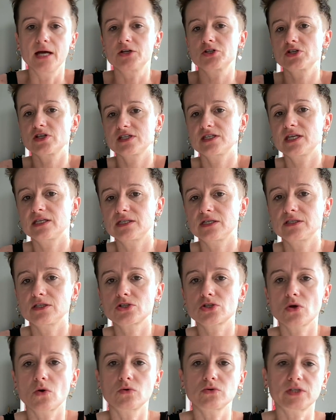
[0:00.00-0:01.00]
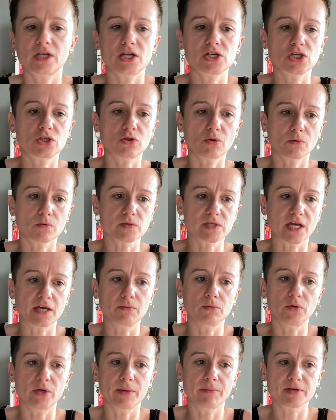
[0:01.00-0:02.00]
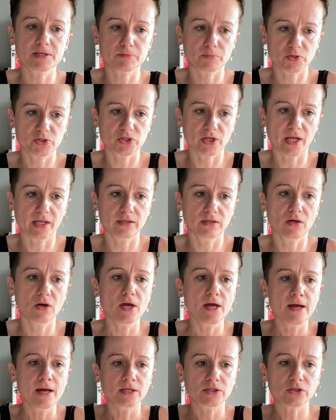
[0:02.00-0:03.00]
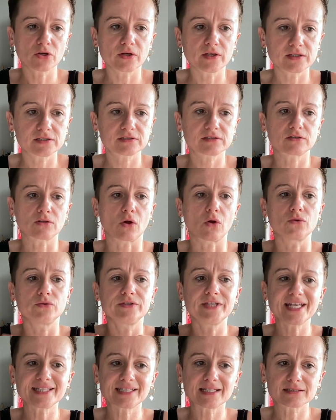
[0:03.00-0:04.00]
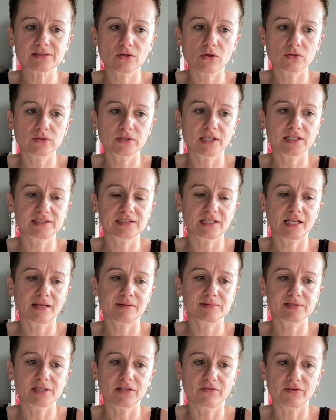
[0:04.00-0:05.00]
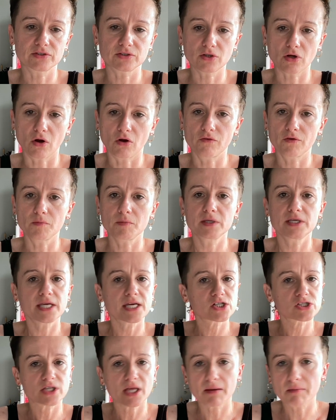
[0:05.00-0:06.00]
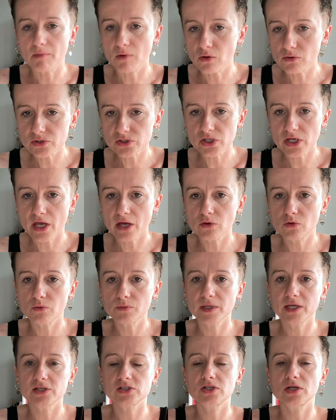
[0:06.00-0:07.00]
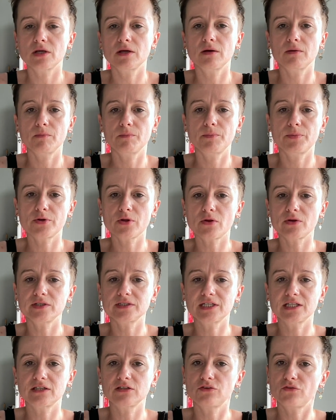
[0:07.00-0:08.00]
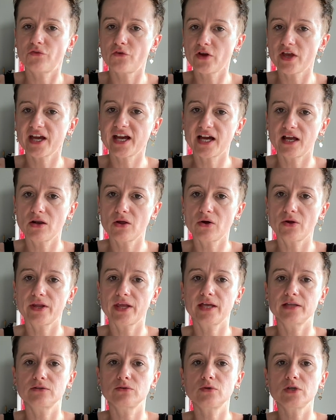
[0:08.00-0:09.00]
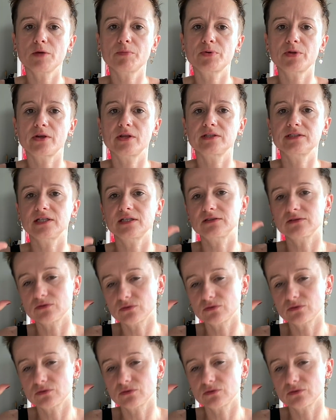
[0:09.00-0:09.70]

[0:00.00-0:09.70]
czy z dietetyczką, która się Tobą zajmuje bezpośrednio. To jest to. Dieta zgodna z celem sylwetkowym. Jesz najmądrzej, jak umiesz, priorytet Twoje kalorie, drugi priorytet